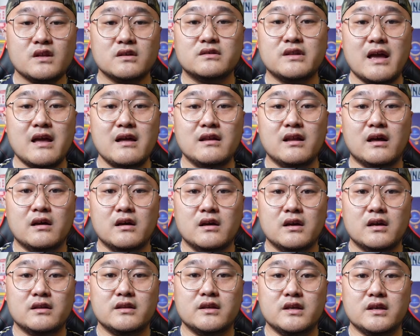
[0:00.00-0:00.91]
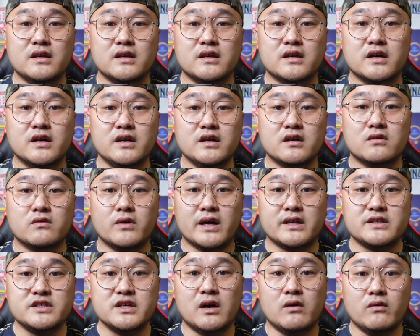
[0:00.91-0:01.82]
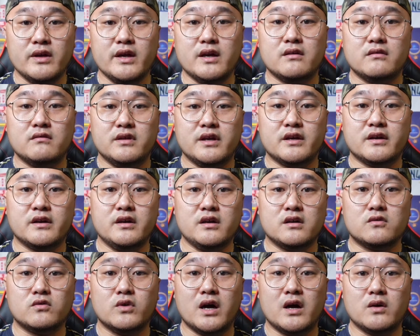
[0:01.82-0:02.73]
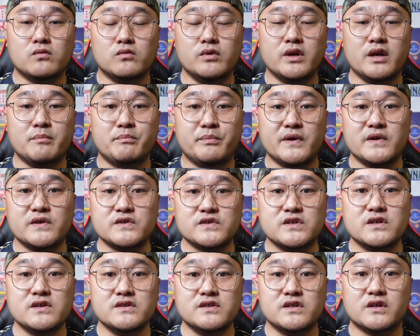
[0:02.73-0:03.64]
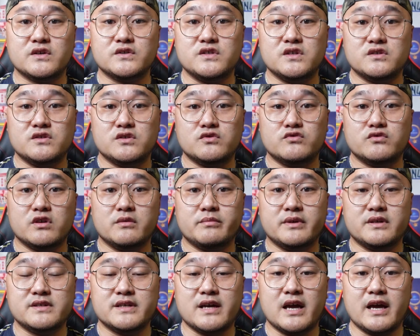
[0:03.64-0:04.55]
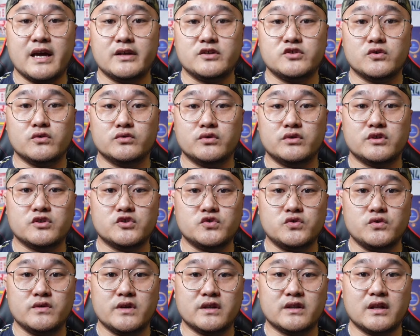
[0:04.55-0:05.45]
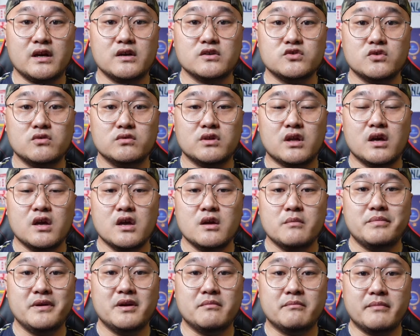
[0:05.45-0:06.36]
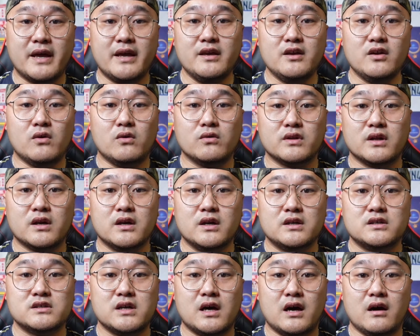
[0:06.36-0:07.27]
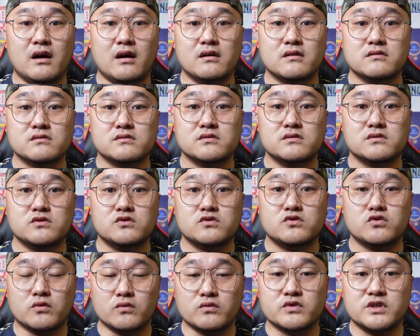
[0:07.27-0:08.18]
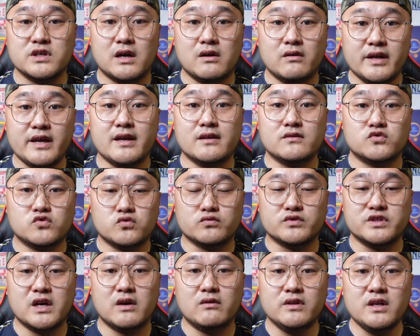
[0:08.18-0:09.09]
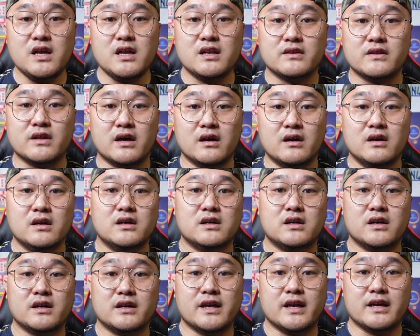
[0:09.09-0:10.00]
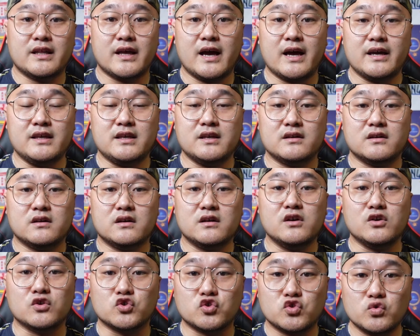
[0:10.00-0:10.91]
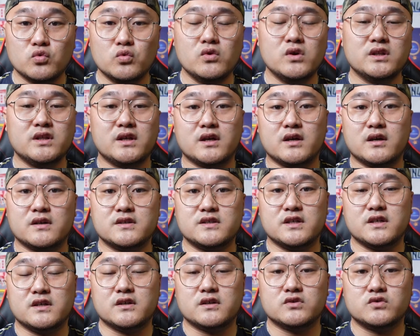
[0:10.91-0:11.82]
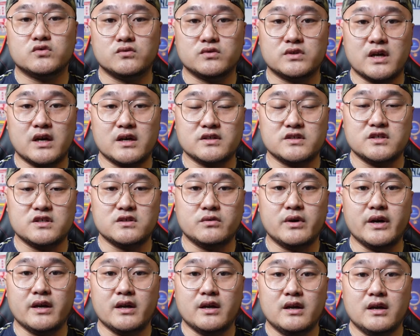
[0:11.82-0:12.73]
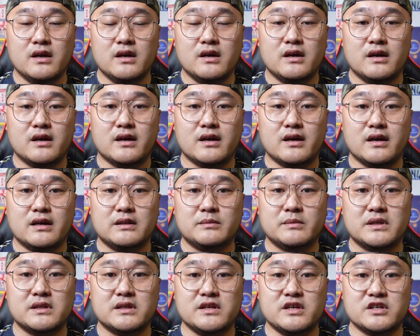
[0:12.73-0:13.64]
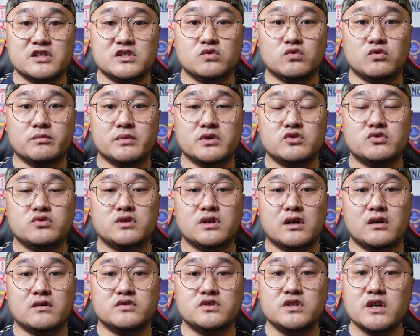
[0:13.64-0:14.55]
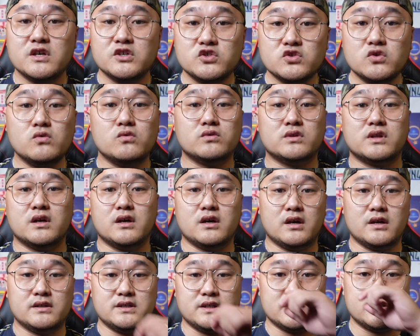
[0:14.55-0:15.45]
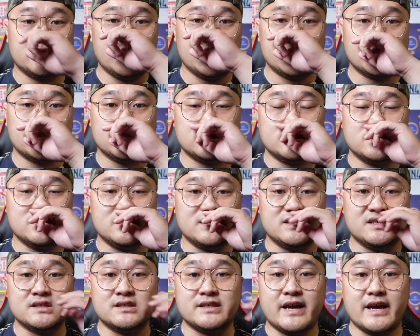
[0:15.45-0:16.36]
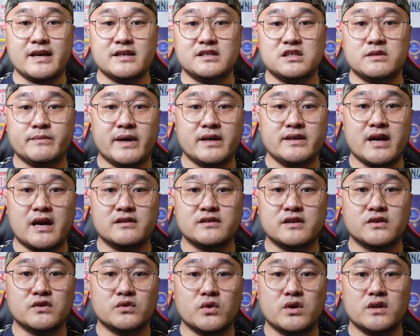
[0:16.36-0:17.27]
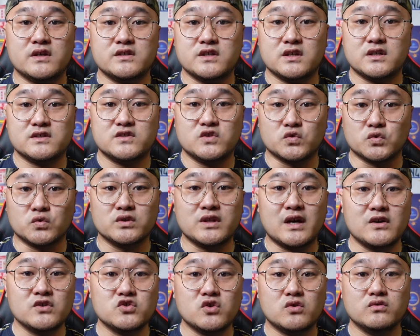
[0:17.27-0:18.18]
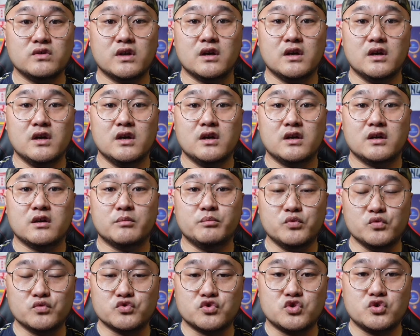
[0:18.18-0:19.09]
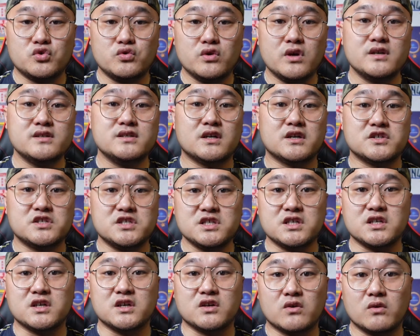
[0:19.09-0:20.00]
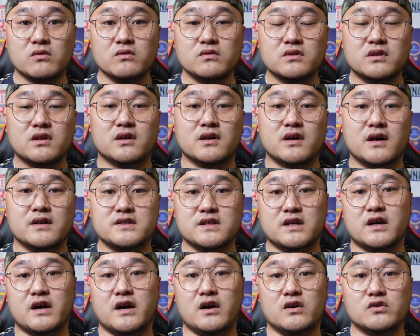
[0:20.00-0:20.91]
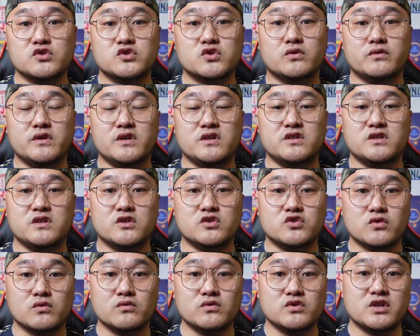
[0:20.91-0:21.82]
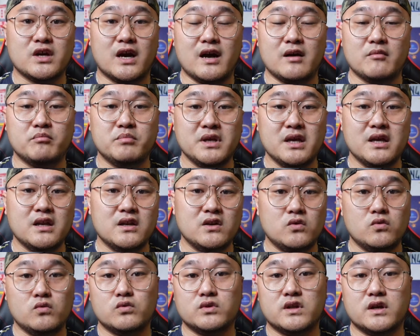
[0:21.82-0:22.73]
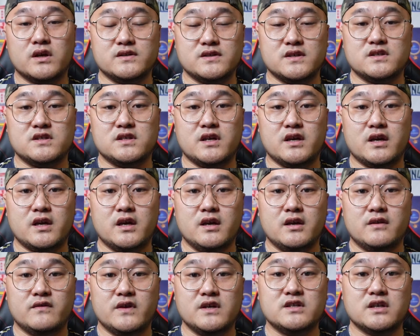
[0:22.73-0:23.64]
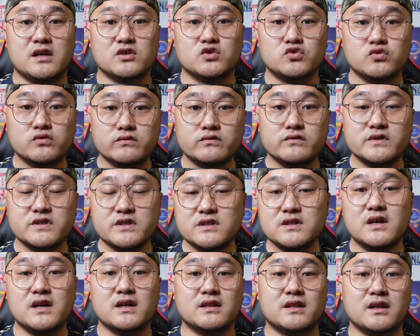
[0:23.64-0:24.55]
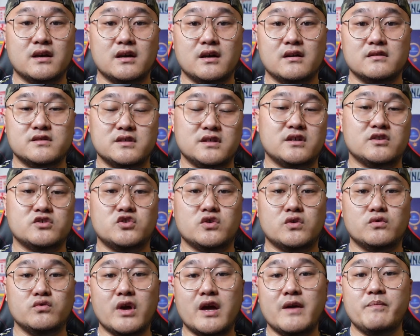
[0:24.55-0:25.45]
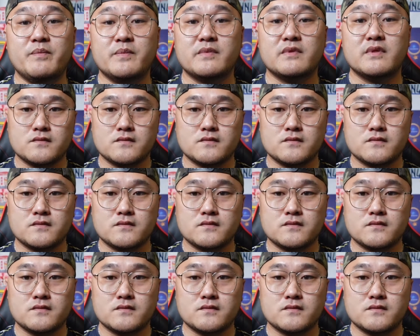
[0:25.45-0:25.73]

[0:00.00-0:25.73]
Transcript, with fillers: 当然了，你可以怪教练，也可以怪吴磊本身这个竞技水平，在球队的训练当中呢，并没有呢让。总教练、主教练呢？呃，给他一个更多的这个出场机会，呃，那么呢，也是我们需要接受的这个现实。也许在西班牙人队的这个阵容当中呢，也不缺这个进攻的这个好手，以及中场、边路的这些非常出色的这个球员。